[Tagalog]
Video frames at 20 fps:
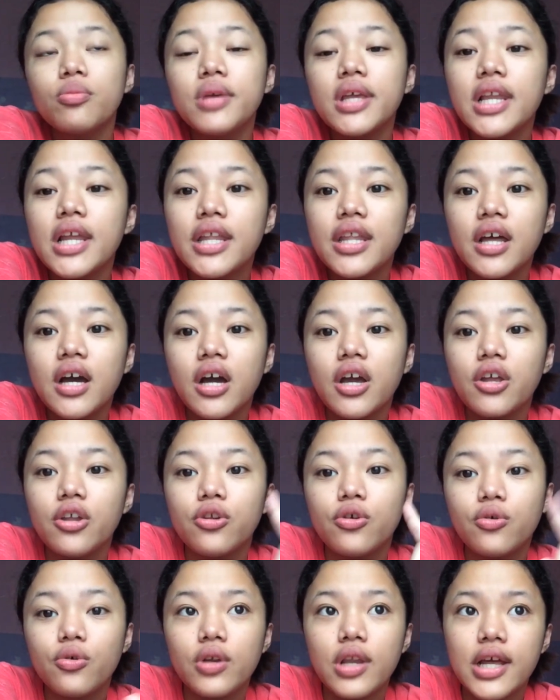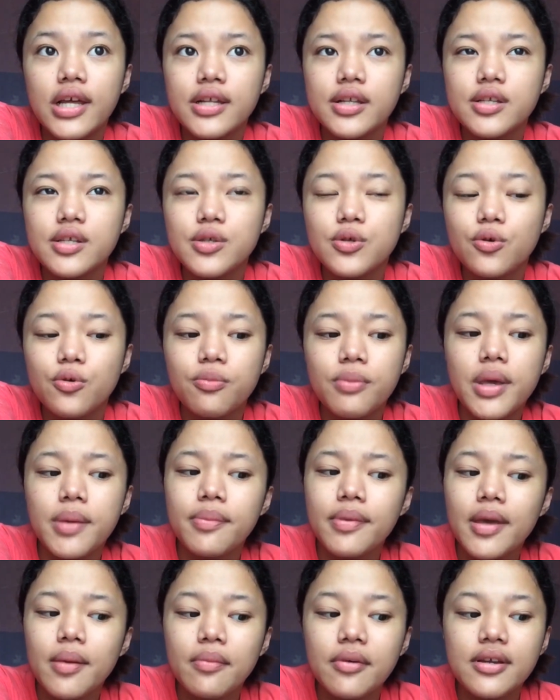tumila na ngayon yung ulan so
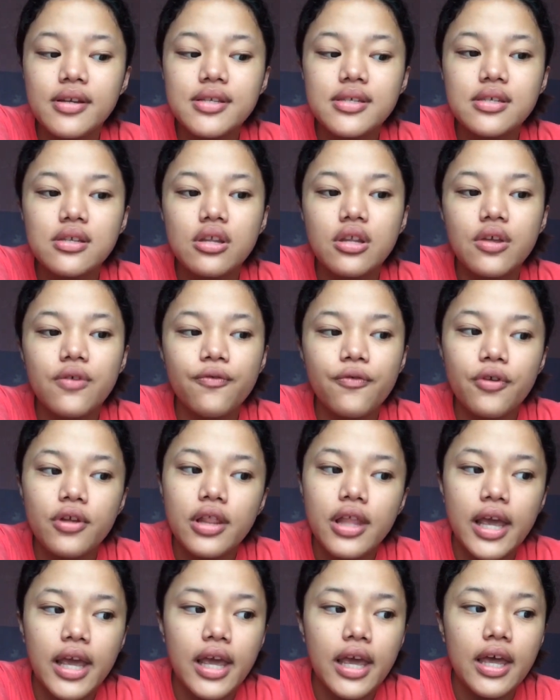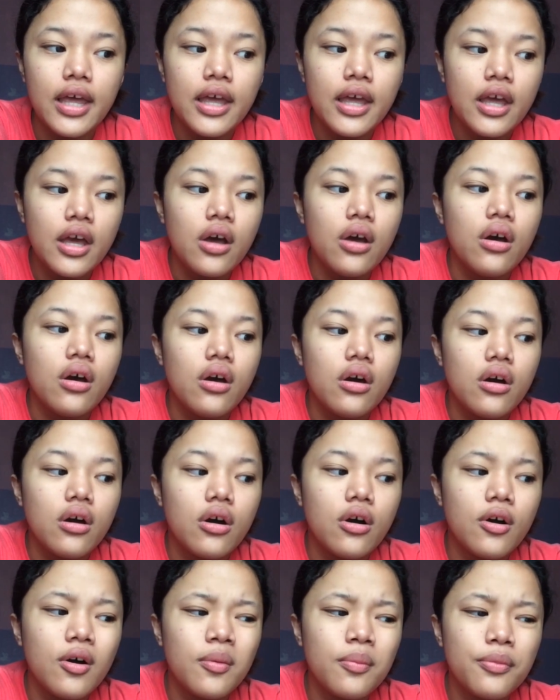maybe I'm gonna study for like
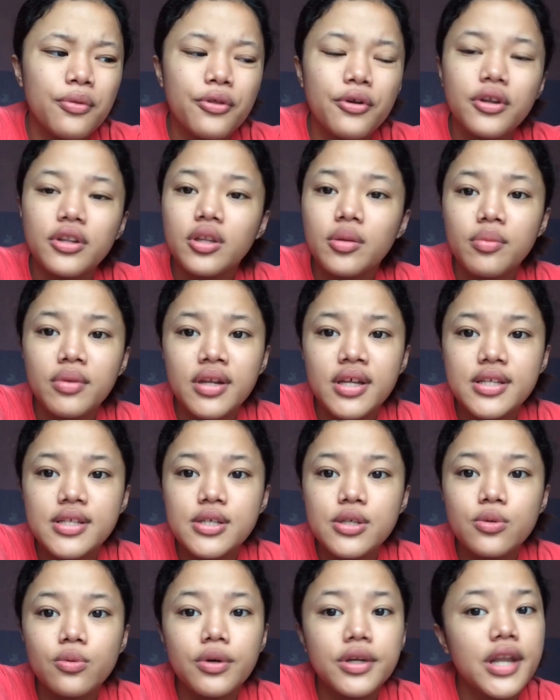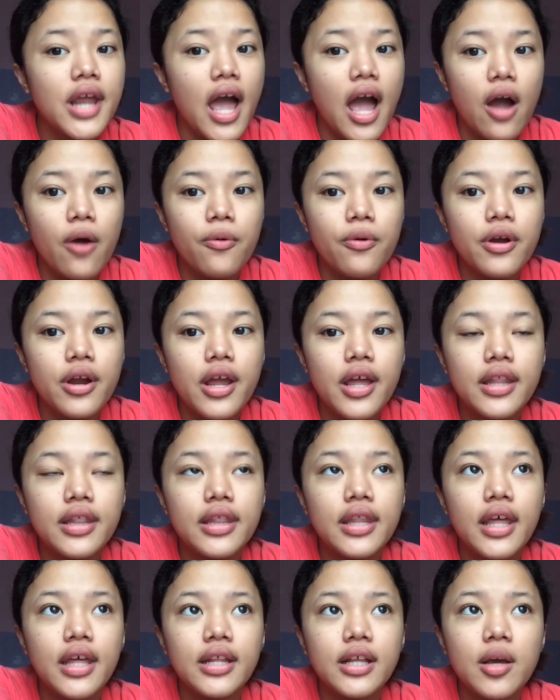um, 30 minutes to an hour
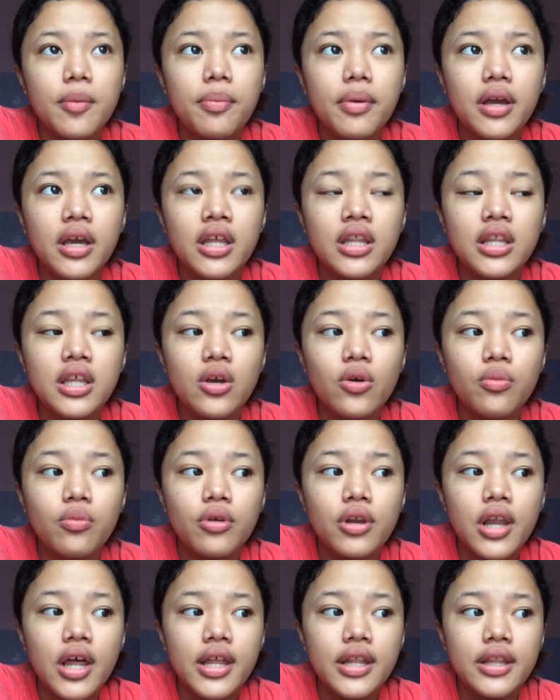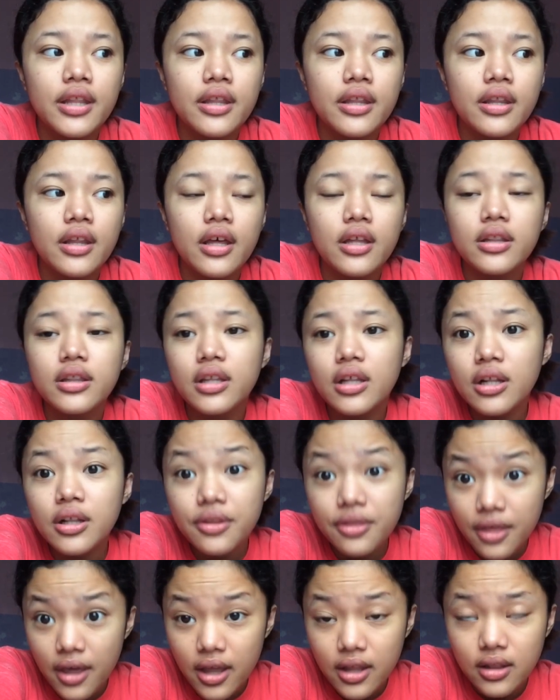and then kapag hindi umulan until
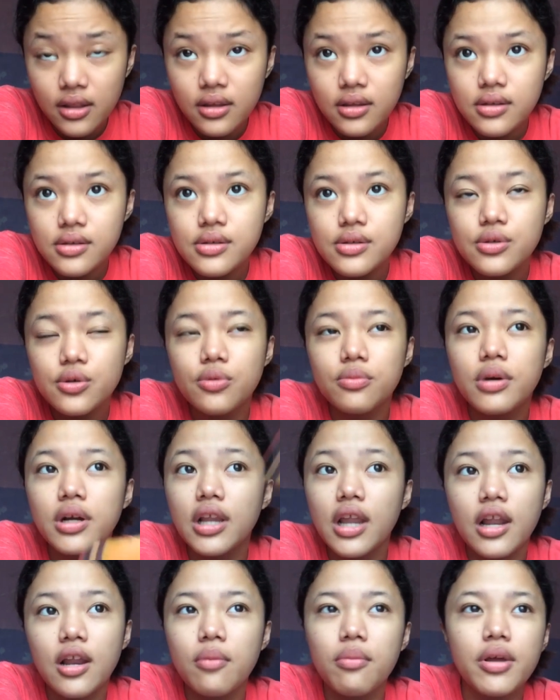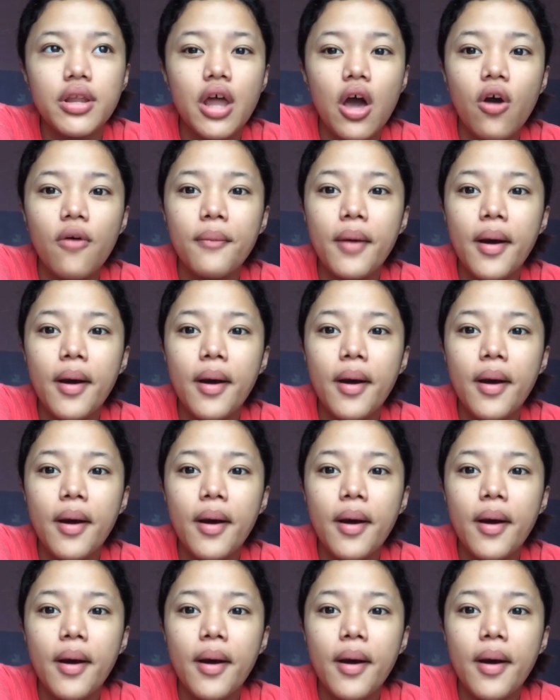then, so maglalaban ako